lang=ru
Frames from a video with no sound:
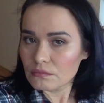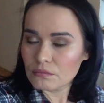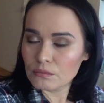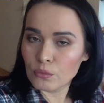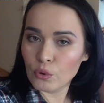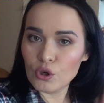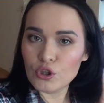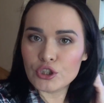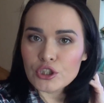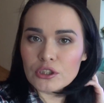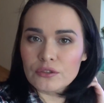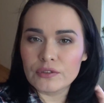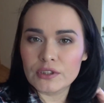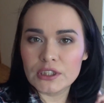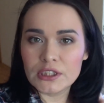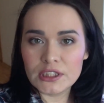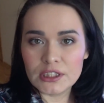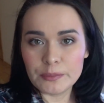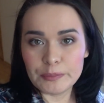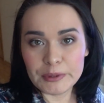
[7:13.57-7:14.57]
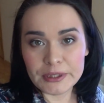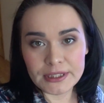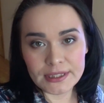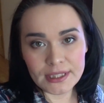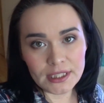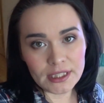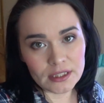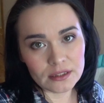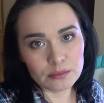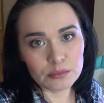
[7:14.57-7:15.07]
больше 25
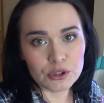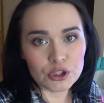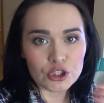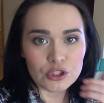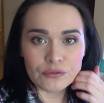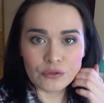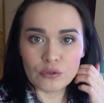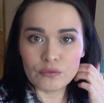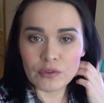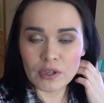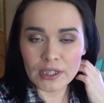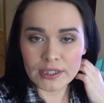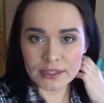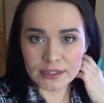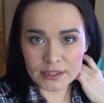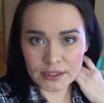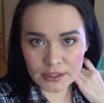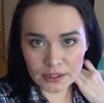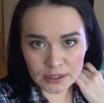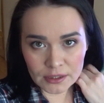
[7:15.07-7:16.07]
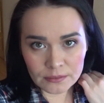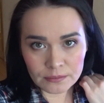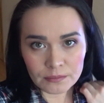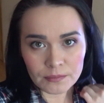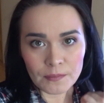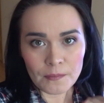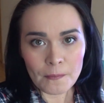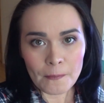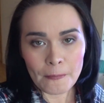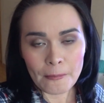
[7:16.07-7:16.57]
лет мы живем в России,
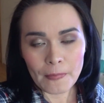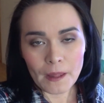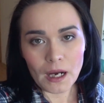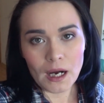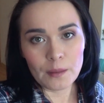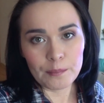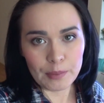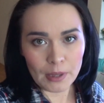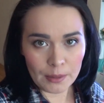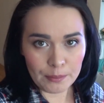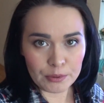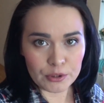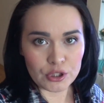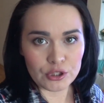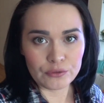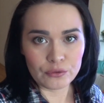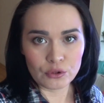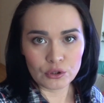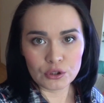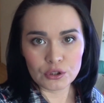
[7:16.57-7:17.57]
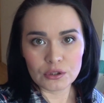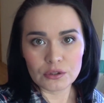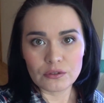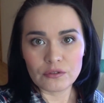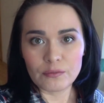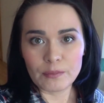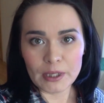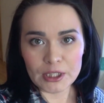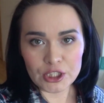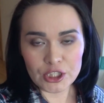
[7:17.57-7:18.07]
а папа живет
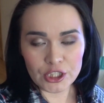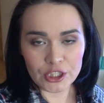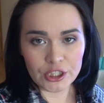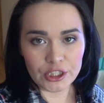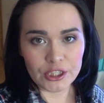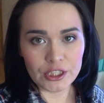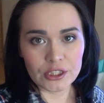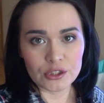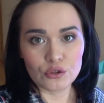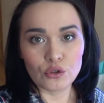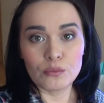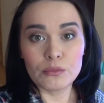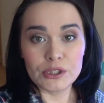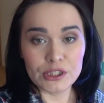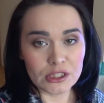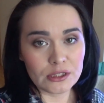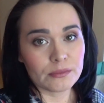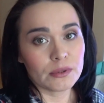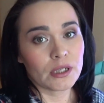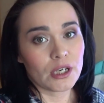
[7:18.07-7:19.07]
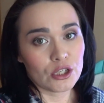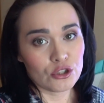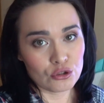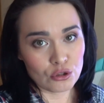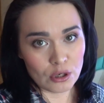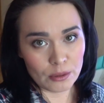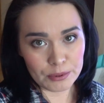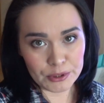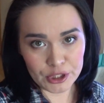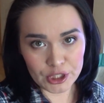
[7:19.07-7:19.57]
в Башкирии. Но мы с ним
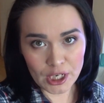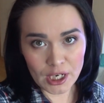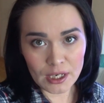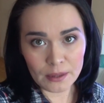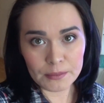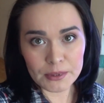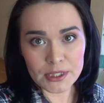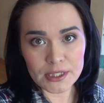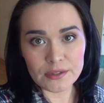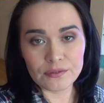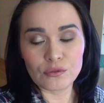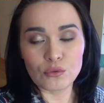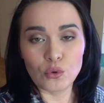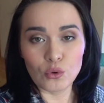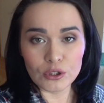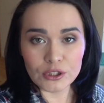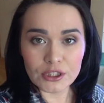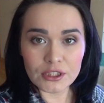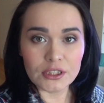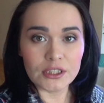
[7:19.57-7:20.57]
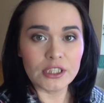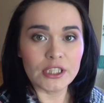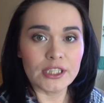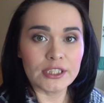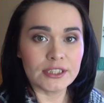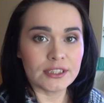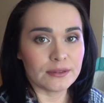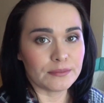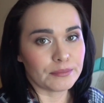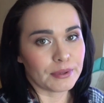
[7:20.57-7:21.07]
хорошо общаемся, в гости
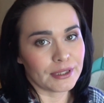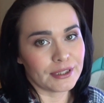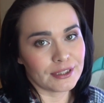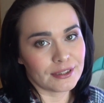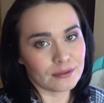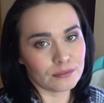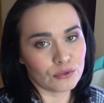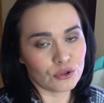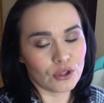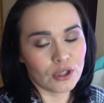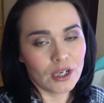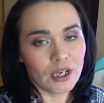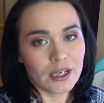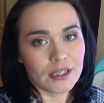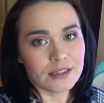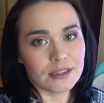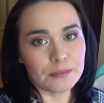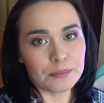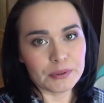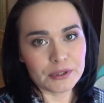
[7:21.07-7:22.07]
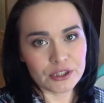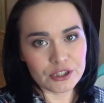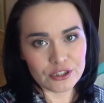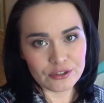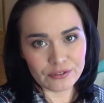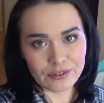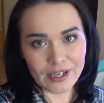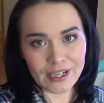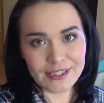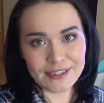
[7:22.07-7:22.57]
ездим, поэтому не
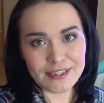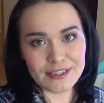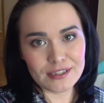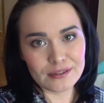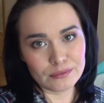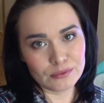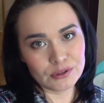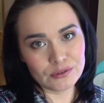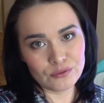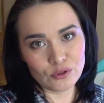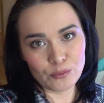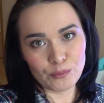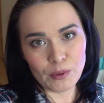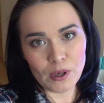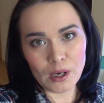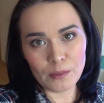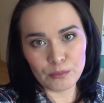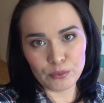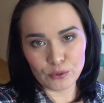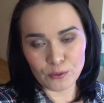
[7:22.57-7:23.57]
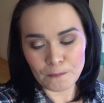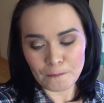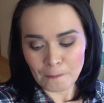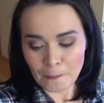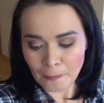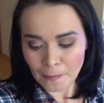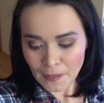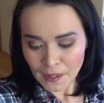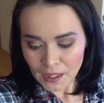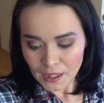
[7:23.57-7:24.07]
переживайте за моего папу.
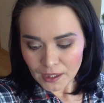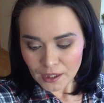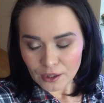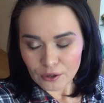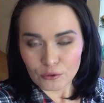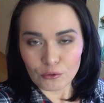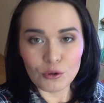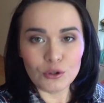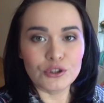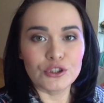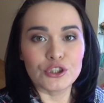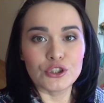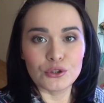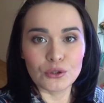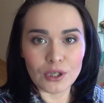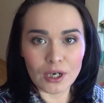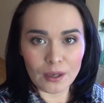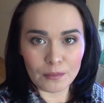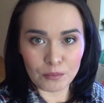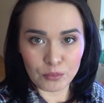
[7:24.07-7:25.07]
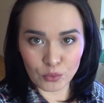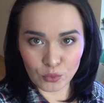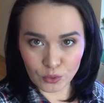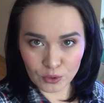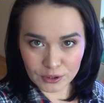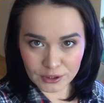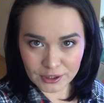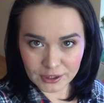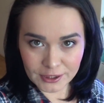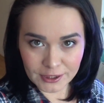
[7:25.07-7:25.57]
Он еще
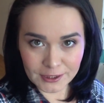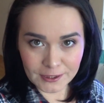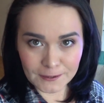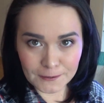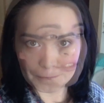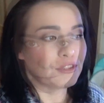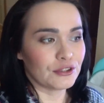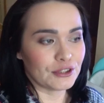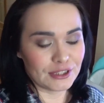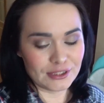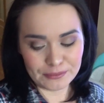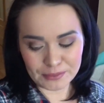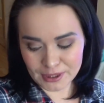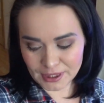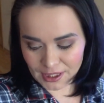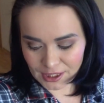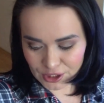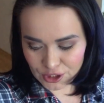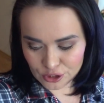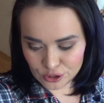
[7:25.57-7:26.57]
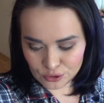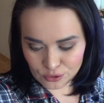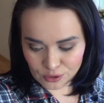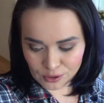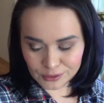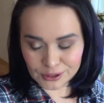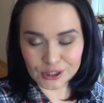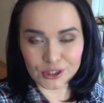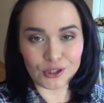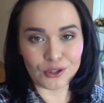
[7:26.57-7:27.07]
работает, все с ним
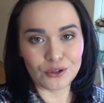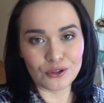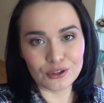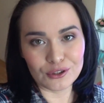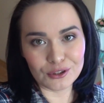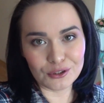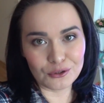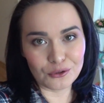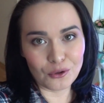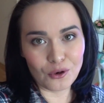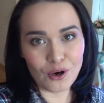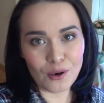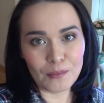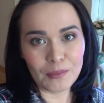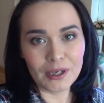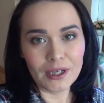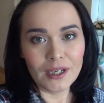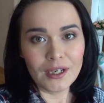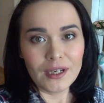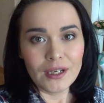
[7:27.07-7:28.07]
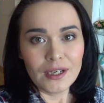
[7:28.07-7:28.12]
хорошо, строит дом.